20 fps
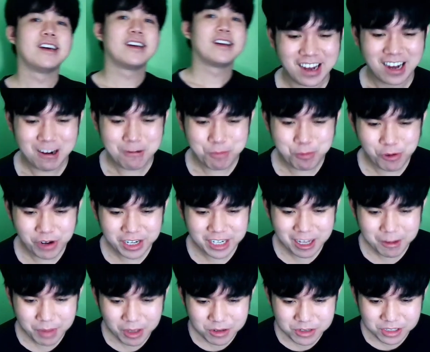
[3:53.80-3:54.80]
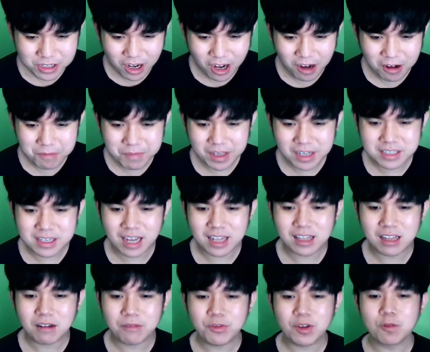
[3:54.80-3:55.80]
Her pre-debut song Because I
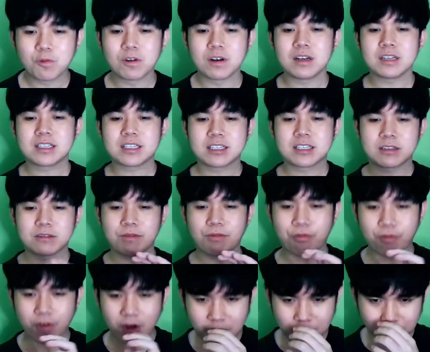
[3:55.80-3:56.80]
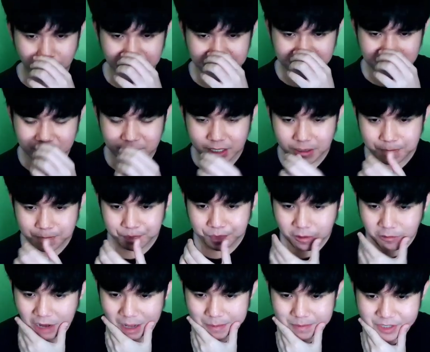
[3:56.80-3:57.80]
Love You was from which
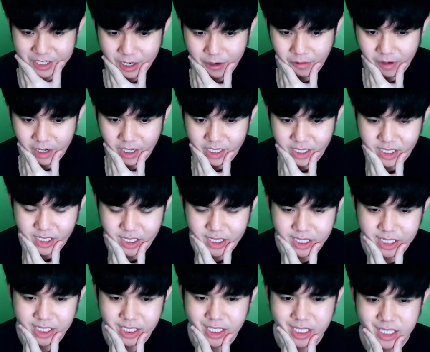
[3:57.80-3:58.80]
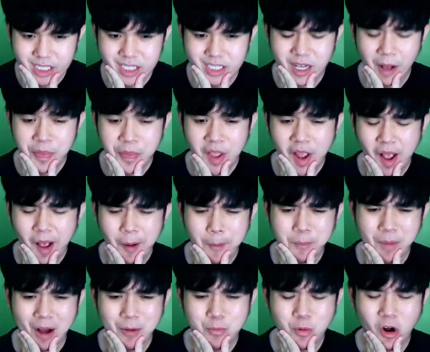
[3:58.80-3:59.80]
web series?
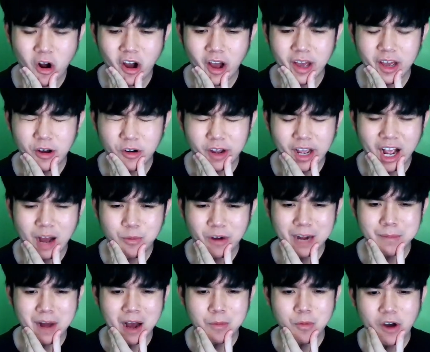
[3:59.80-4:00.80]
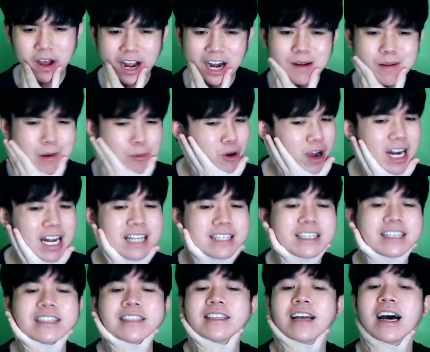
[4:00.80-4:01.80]
My boy, oke okay, gak mungkin my boy karena my boy adalah
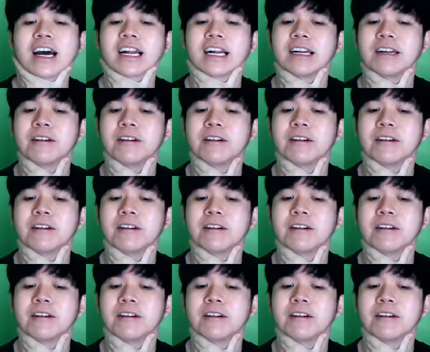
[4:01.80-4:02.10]
sister.